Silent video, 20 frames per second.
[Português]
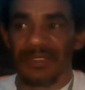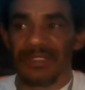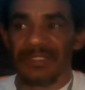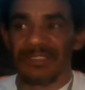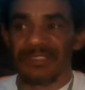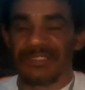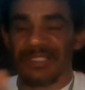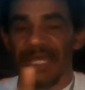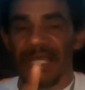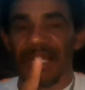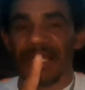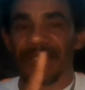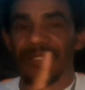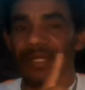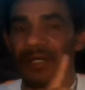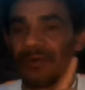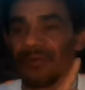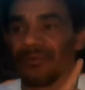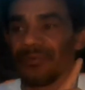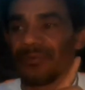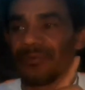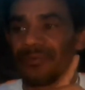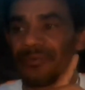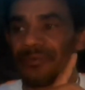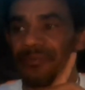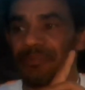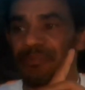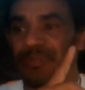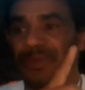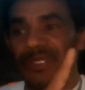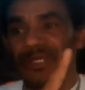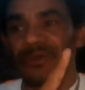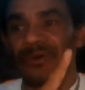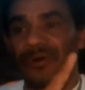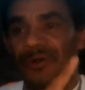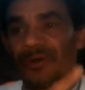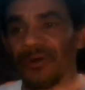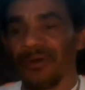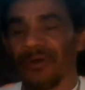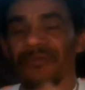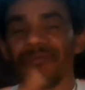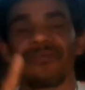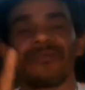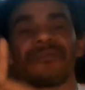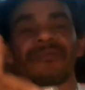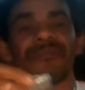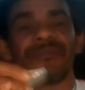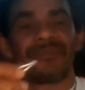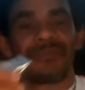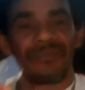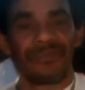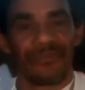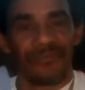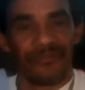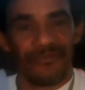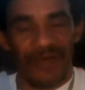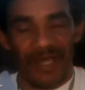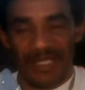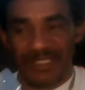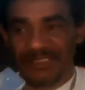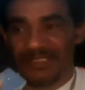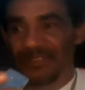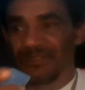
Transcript: Se ela não piou, faz de